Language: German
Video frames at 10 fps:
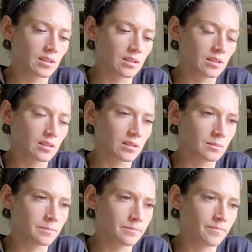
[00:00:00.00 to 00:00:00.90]

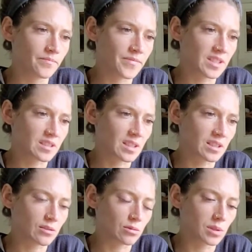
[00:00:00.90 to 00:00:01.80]
Ähm, das kann
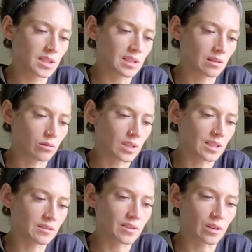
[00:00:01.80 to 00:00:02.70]
natürlich auch
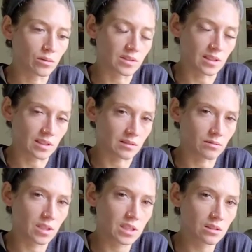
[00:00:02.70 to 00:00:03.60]
eine Frau sein. Also
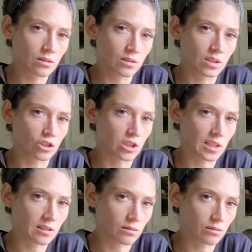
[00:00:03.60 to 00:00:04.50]
hier können die
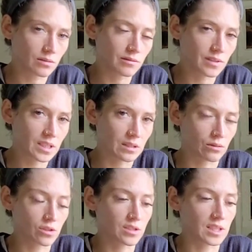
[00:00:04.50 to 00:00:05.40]
Geschlechterrollen
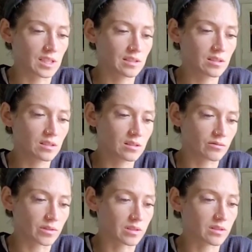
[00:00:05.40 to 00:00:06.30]
vertauscht sein, dass ihr
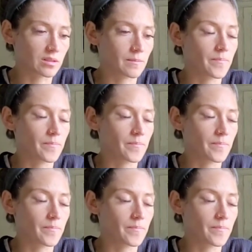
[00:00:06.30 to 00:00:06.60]
das wisst.